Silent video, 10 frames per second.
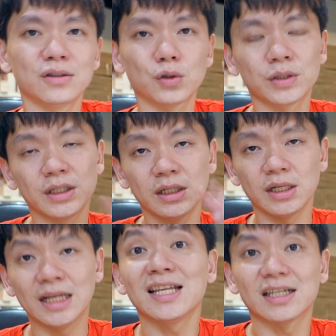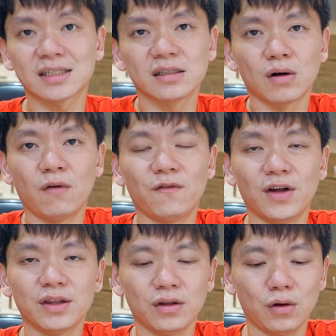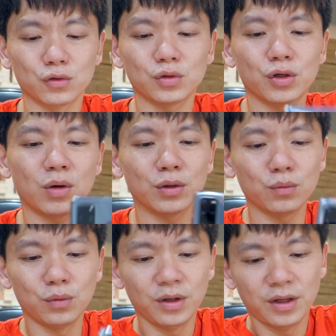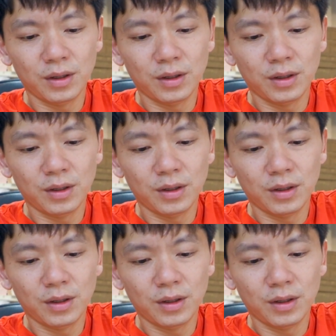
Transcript: 就是零点四公分，哦，所以宽度